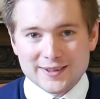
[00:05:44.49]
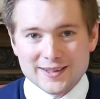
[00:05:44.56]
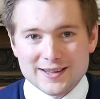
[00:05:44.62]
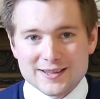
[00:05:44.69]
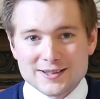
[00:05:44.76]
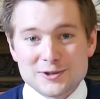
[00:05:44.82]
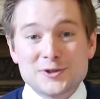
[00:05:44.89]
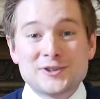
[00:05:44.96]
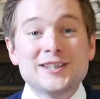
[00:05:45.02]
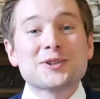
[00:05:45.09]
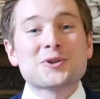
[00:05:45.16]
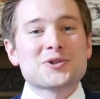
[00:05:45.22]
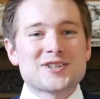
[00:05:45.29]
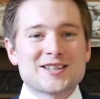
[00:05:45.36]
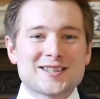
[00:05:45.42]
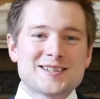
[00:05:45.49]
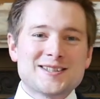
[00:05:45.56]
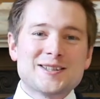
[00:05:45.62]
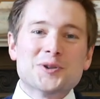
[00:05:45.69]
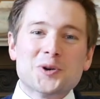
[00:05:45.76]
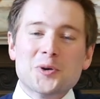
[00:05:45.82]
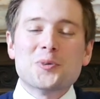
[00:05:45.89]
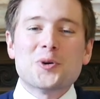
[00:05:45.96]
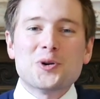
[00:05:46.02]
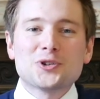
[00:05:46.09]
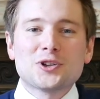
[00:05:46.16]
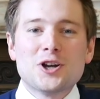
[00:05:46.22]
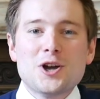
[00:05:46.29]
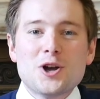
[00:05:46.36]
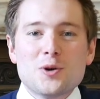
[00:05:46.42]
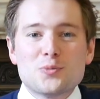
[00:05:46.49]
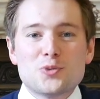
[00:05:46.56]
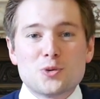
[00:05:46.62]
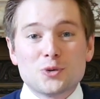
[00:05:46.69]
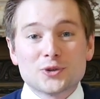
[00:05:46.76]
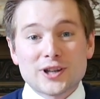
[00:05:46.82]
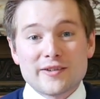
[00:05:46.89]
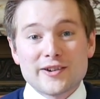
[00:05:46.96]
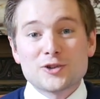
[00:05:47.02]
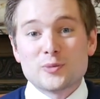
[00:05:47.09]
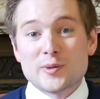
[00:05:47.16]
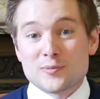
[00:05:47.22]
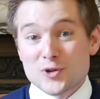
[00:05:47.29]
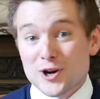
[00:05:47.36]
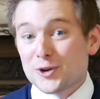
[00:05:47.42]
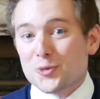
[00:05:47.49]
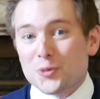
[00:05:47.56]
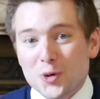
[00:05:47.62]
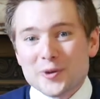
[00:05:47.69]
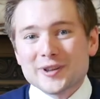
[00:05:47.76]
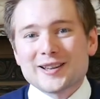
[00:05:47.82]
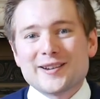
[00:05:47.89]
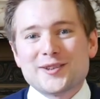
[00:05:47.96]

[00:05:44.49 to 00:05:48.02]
C'est le titre que j'ai décidé de reprendre pour mon travail de mémoire, le premier travail de